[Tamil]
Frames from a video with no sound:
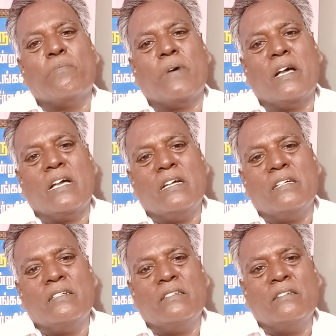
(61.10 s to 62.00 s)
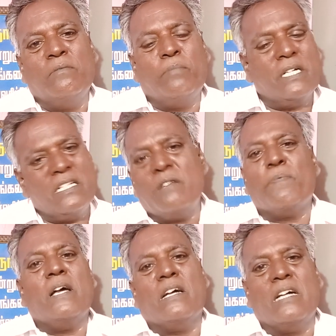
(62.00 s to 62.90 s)
இருப்பாங்க
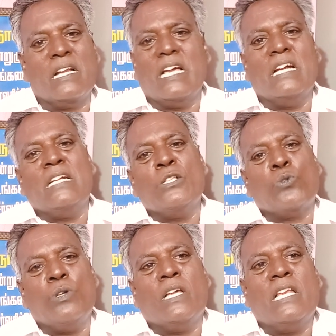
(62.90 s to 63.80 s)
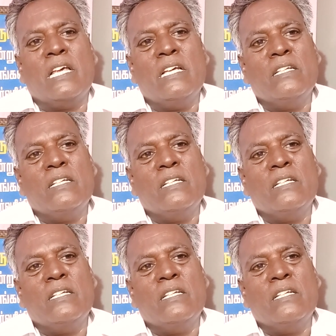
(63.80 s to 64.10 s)
பட்டிருப்பாங்க ஆனால் என்கிட்ட சொல்லிக்கல